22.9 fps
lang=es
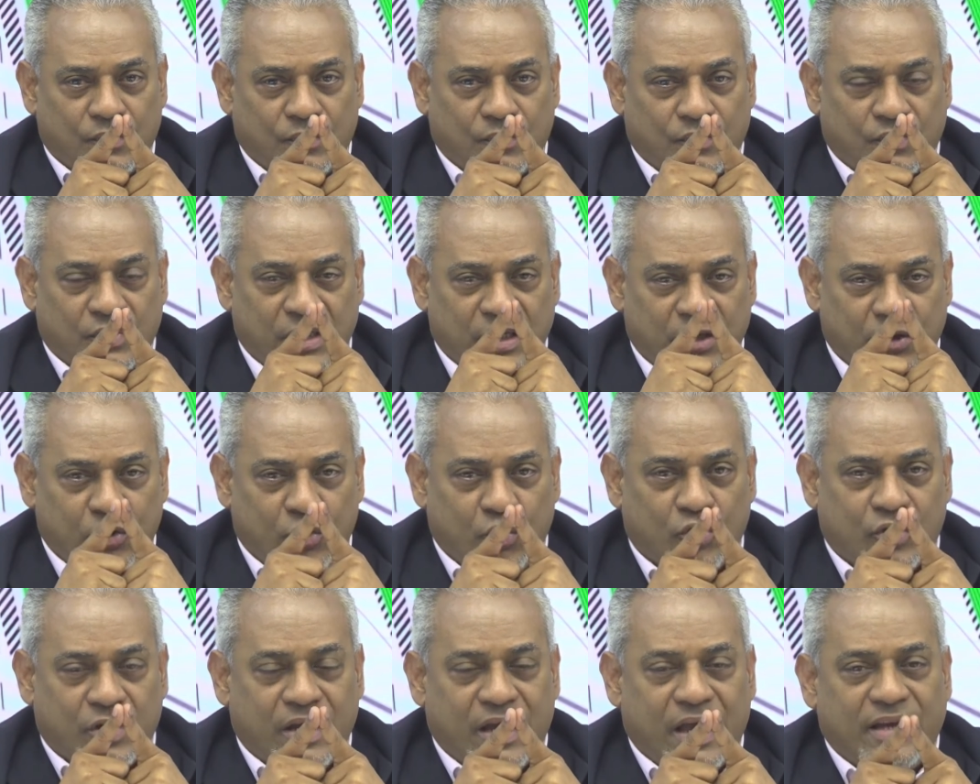
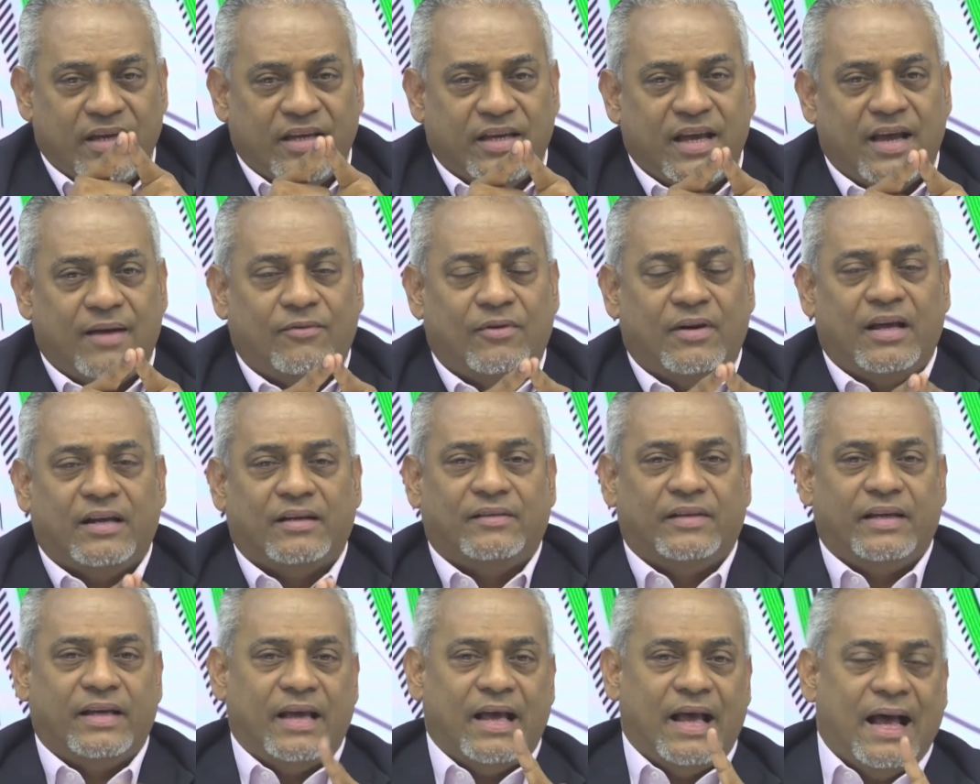sino que hay que hablar
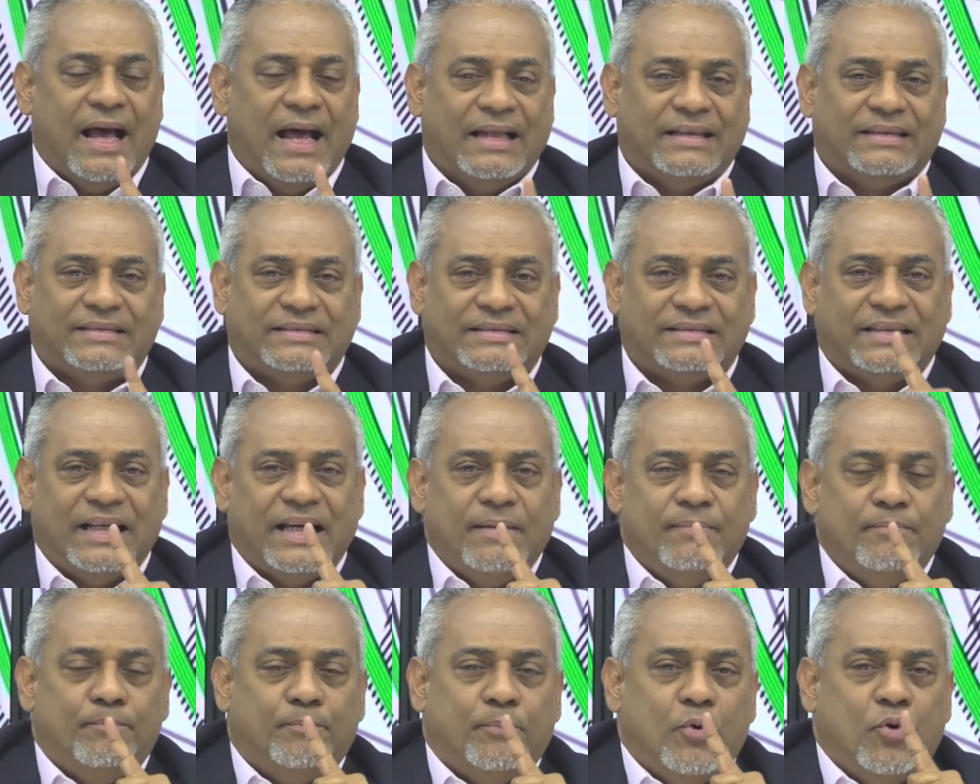de
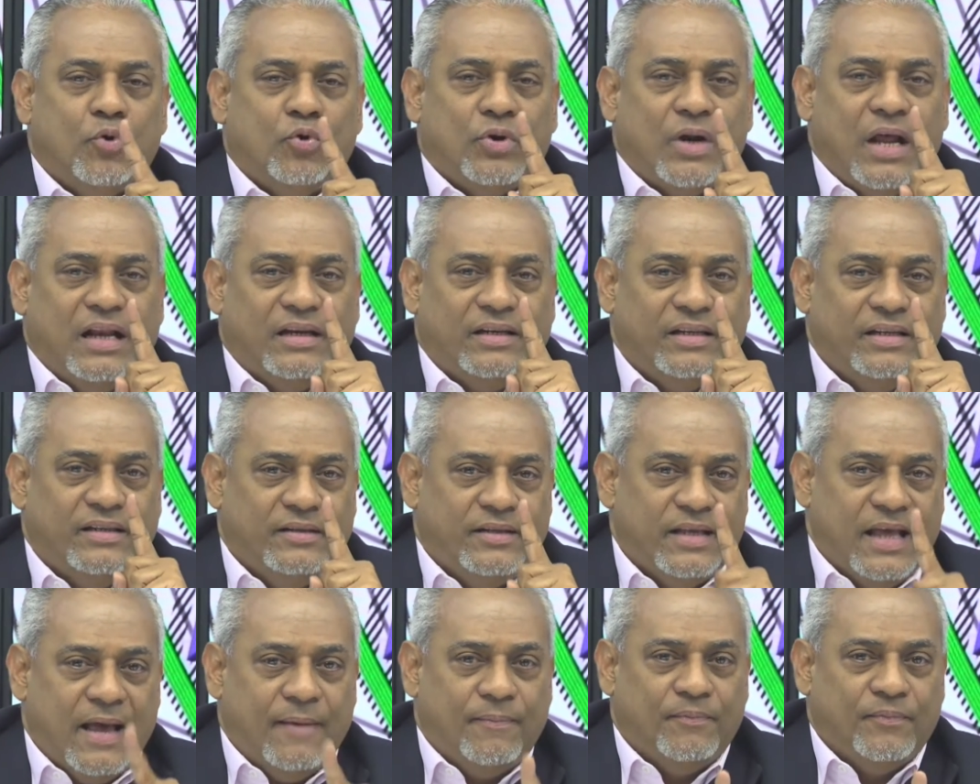
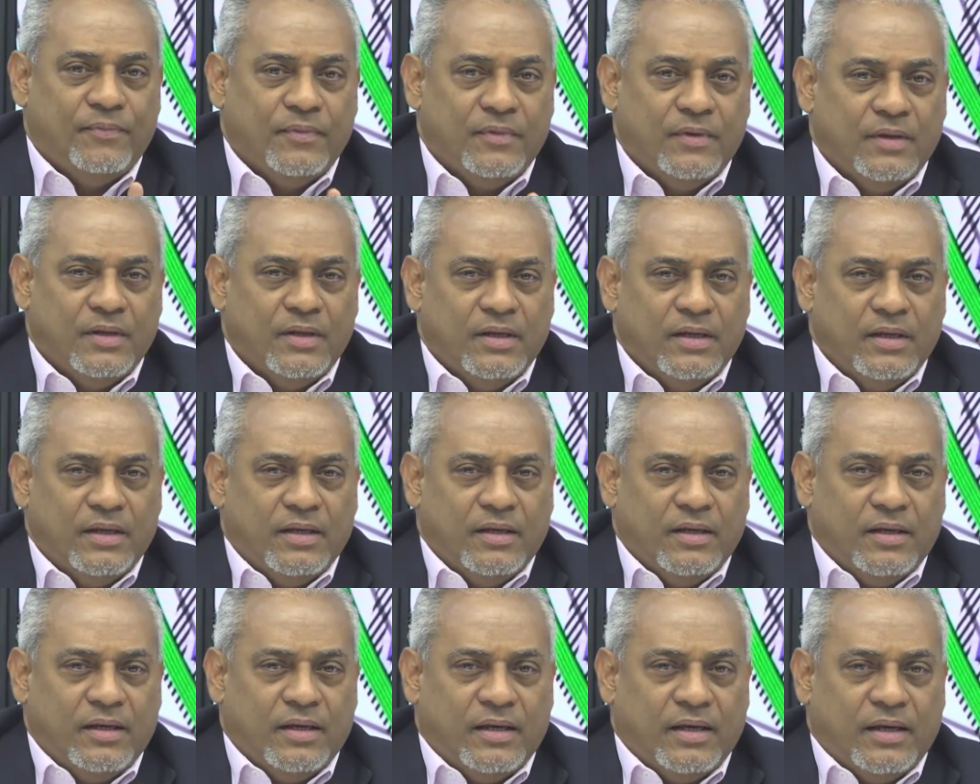atemporalidad,
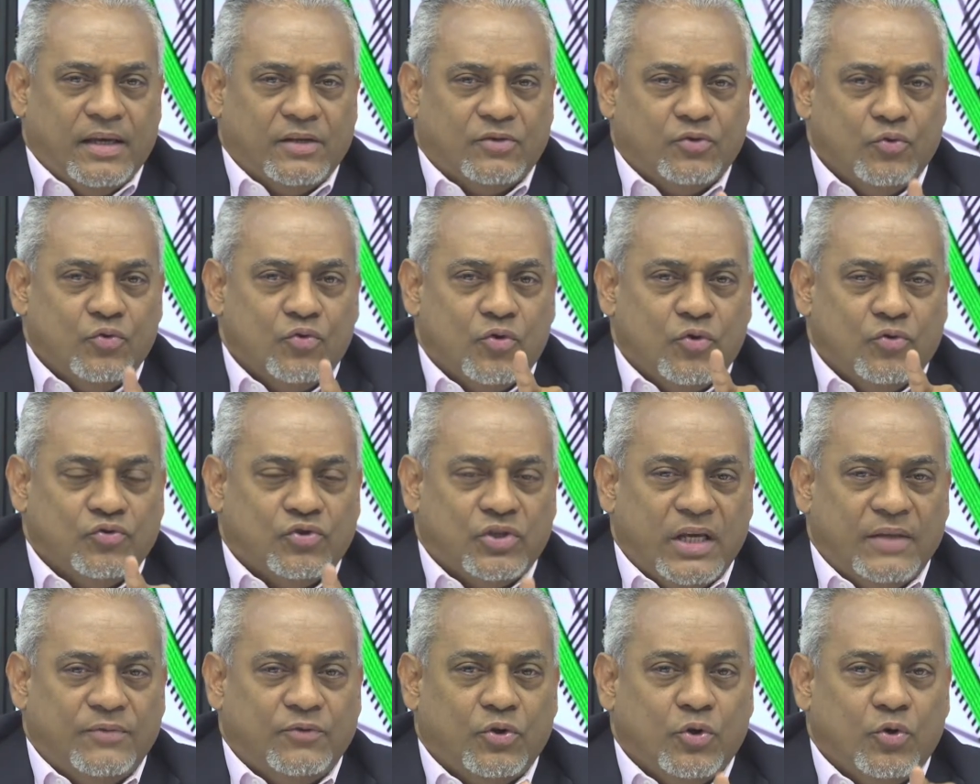que es un
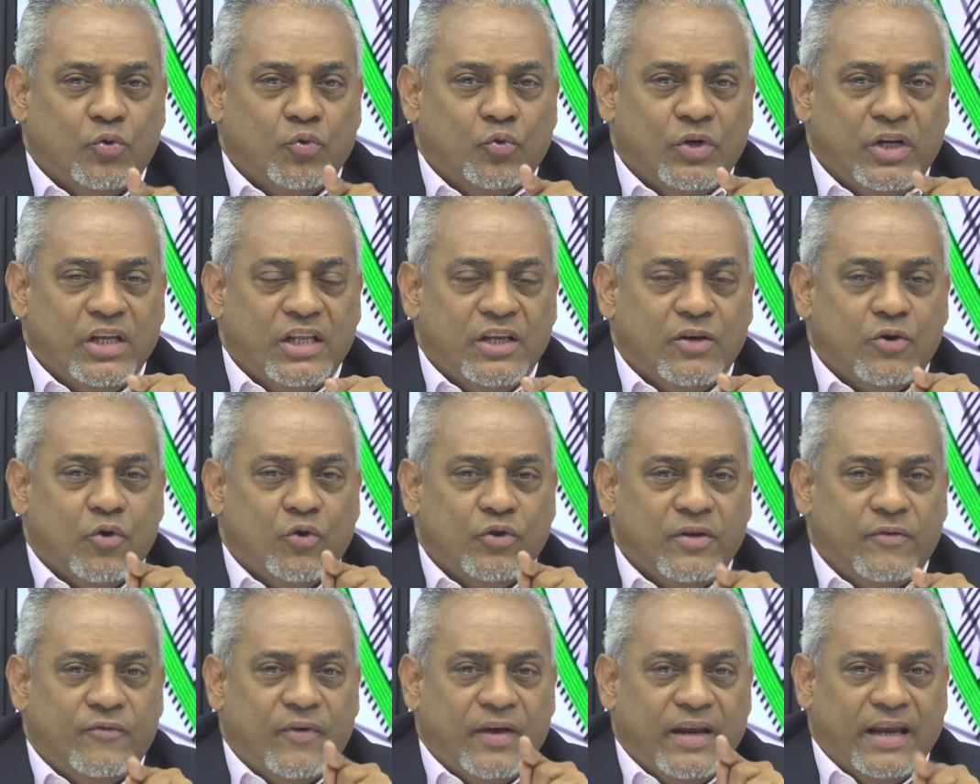concepto jurídico
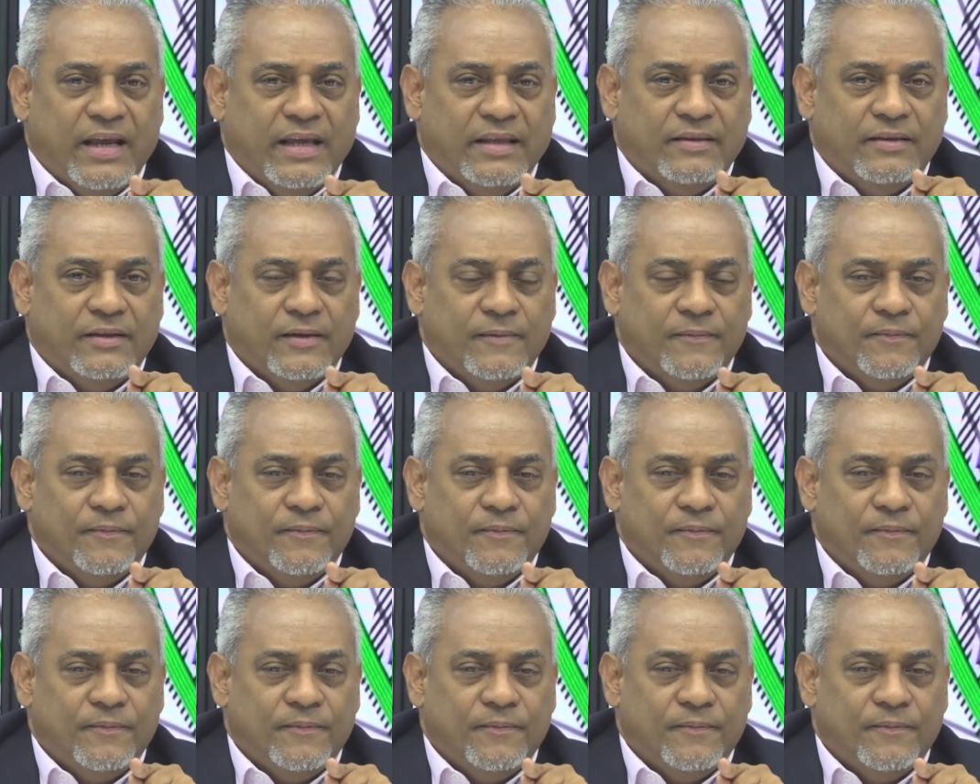diferente.